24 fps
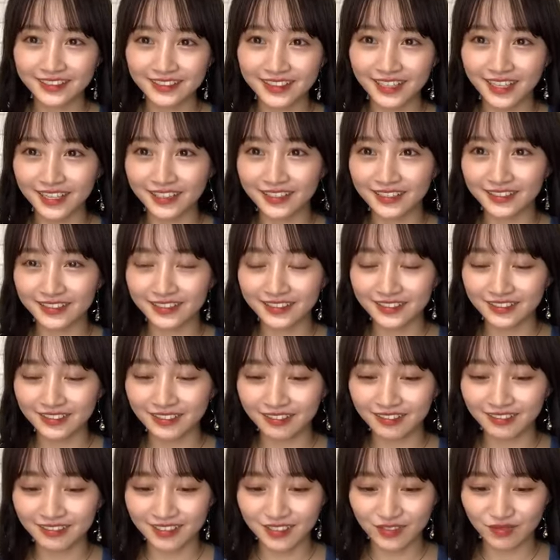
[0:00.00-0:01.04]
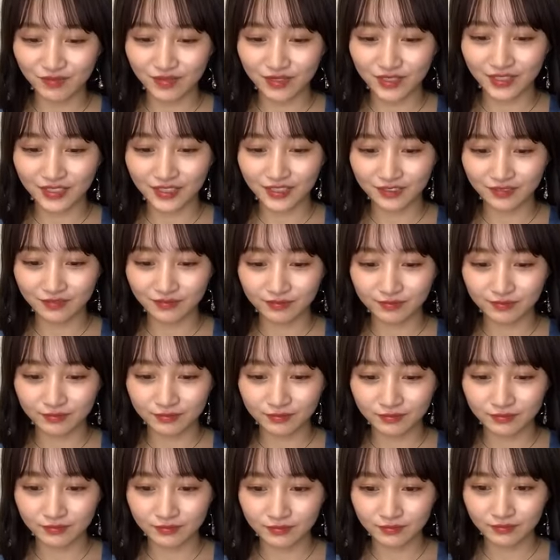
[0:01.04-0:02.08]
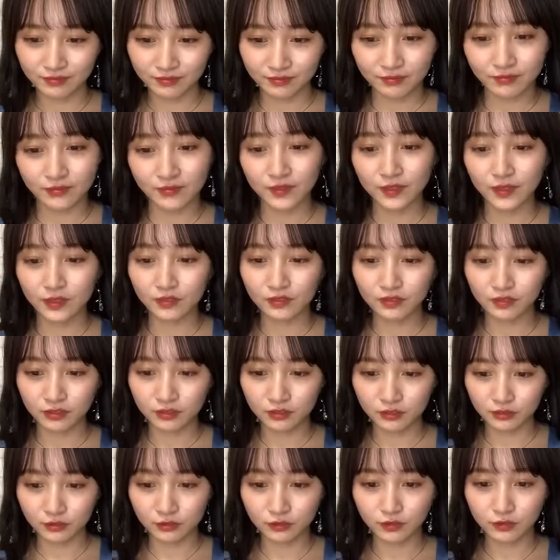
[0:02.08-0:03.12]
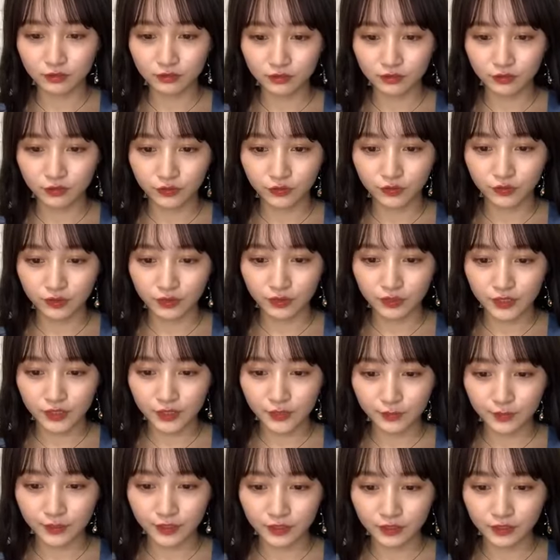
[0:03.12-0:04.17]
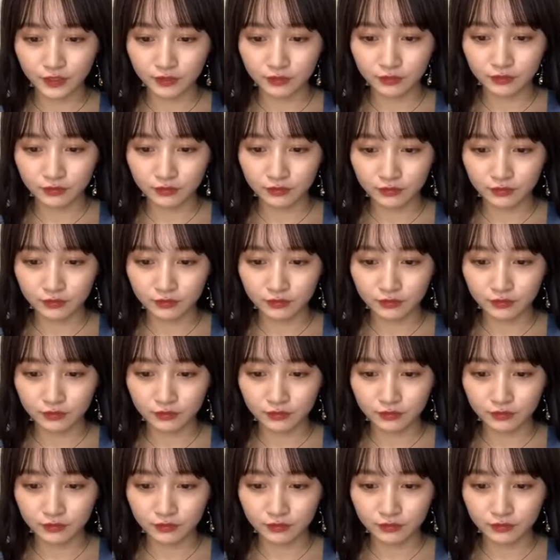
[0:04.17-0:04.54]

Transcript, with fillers: はいお楽しみにってぐらいかなあとは発売